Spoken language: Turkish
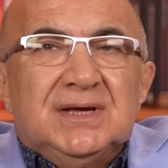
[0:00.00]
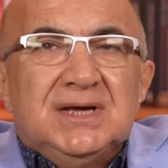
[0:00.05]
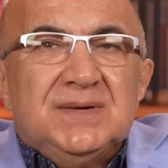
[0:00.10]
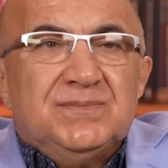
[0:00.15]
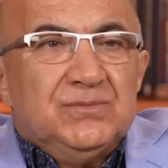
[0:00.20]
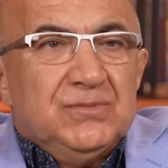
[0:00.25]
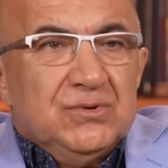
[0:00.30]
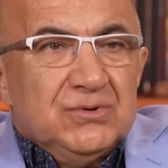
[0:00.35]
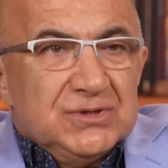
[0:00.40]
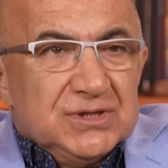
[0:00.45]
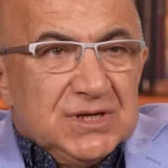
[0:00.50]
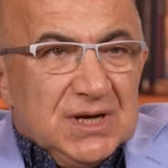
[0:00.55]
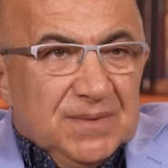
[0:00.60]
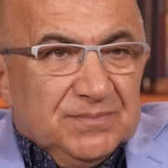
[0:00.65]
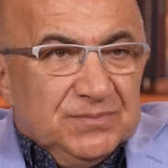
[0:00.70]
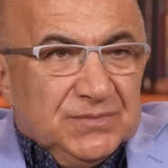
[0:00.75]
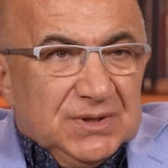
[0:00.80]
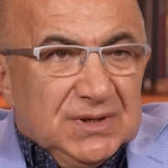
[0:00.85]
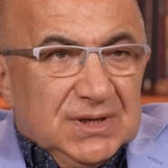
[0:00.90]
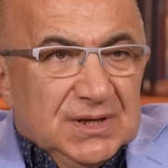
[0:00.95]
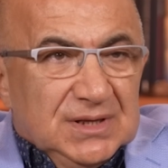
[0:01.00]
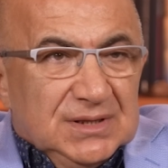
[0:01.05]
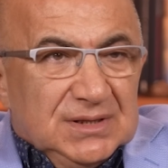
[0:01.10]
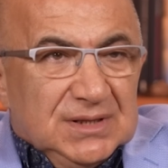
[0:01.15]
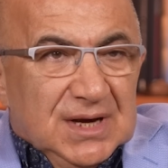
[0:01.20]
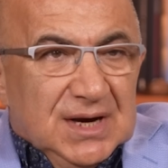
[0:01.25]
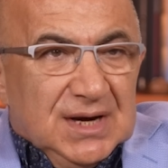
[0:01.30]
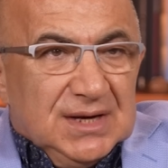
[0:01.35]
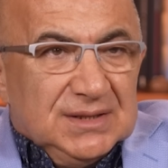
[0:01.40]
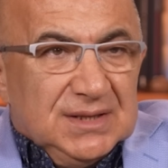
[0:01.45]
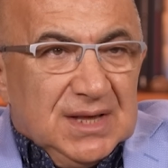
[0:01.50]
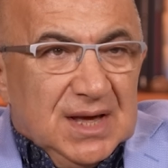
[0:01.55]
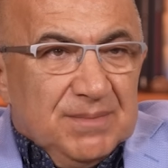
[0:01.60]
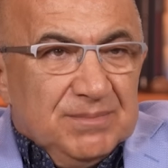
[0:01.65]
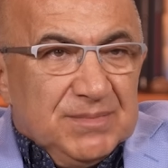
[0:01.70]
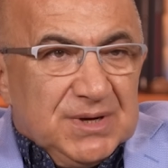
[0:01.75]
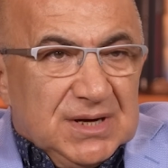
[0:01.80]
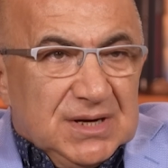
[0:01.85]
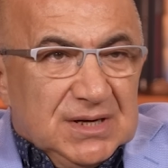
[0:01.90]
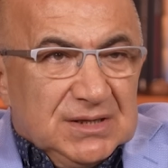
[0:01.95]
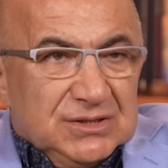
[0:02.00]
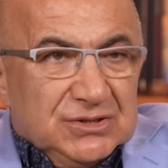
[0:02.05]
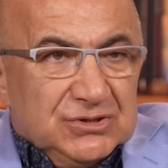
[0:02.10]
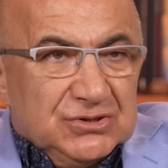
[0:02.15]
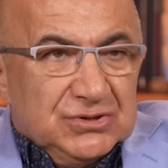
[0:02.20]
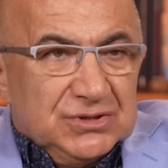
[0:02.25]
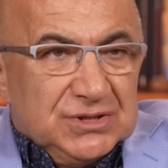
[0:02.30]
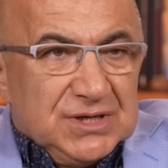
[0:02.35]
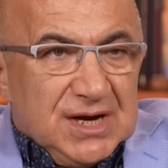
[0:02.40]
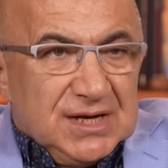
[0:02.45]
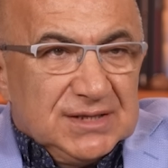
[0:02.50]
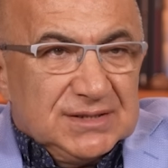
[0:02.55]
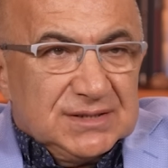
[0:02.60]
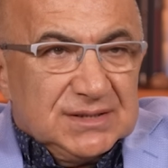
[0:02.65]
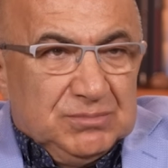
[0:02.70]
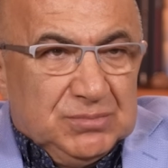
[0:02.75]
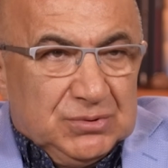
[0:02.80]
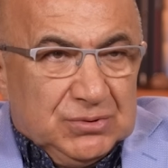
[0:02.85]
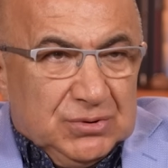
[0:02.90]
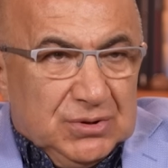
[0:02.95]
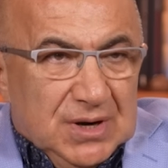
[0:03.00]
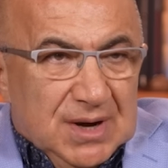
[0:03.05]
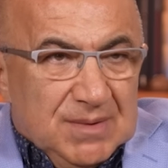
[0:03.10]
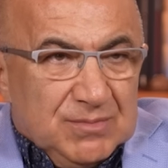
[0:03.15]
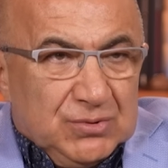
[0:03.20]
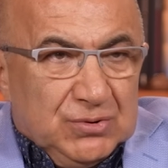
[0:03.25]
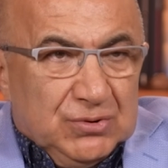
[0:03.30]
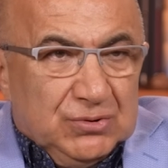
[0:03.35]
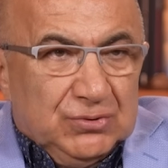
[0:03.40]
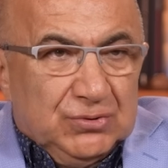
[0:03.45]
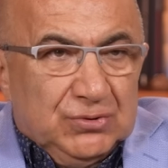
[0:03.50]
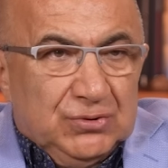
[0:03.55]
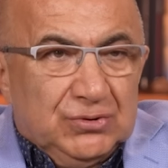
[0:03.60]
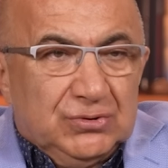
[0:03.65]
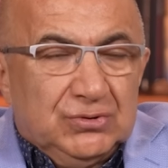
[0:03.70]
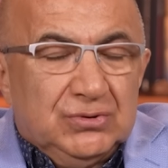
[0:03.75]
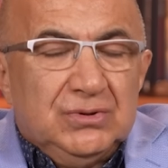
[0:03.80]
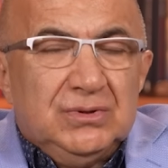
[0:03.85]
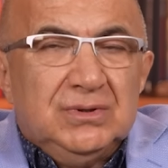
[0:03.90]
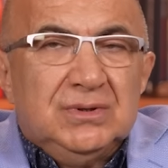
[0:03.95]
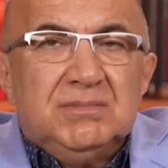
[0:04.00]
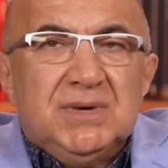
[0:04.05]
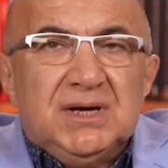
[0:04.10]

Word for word: hipnoz yaptığını iddia eden bir kadıncağız program konuydu.